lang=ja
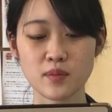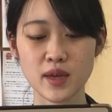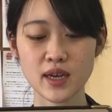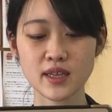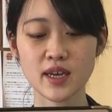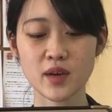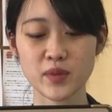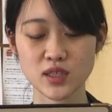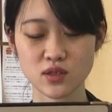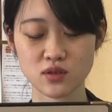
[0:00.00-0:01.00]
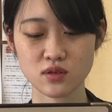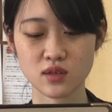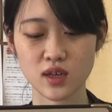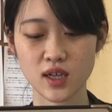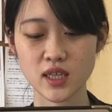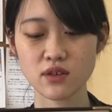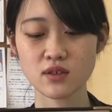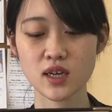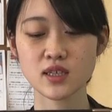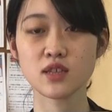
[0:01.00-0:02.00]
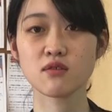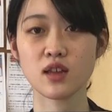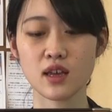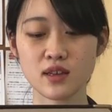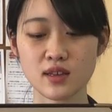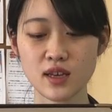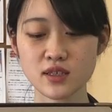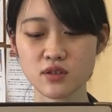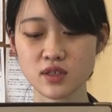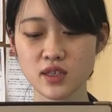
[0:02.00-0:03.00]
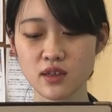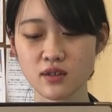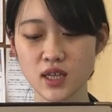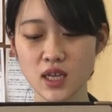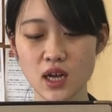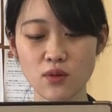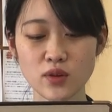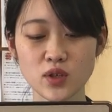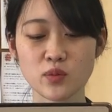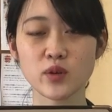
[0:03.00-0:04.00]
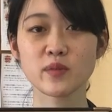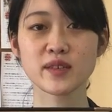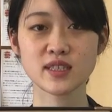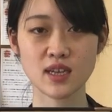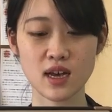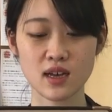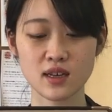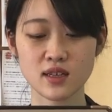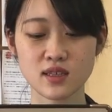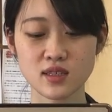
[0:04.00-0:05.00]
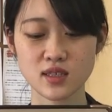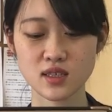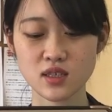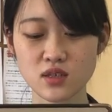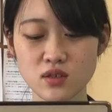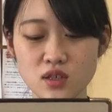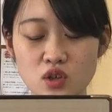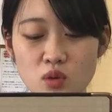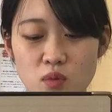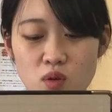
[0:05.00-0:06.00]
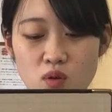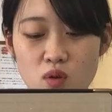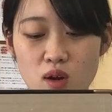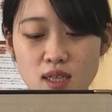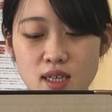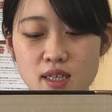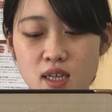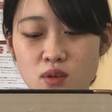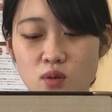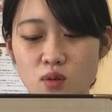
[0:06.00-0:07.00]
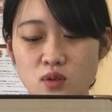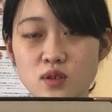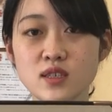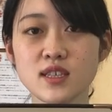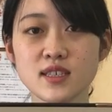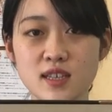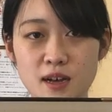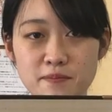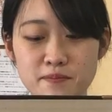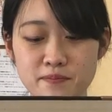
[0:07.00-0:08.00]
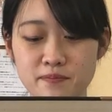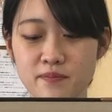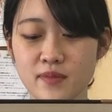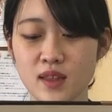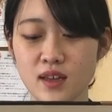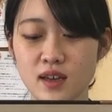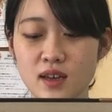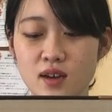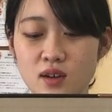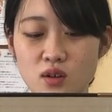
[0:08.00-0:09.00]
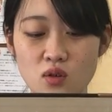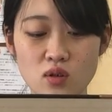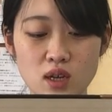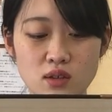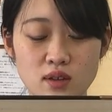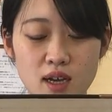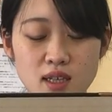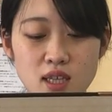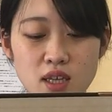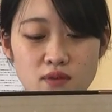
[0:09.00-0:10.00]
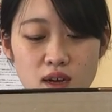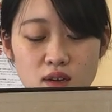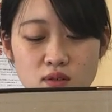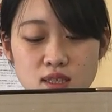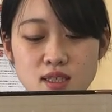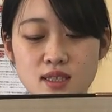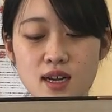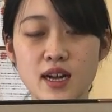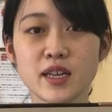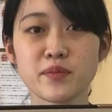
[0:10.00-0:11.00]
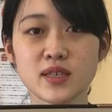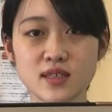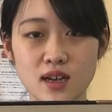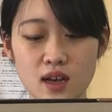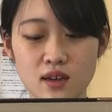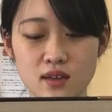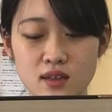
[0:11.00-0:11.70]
メガネやマスク鼻うがいなどで対処している方が多いと思いますが鍼灸治療も効果的なのをご存知ですか効果の出方には個人差がありますが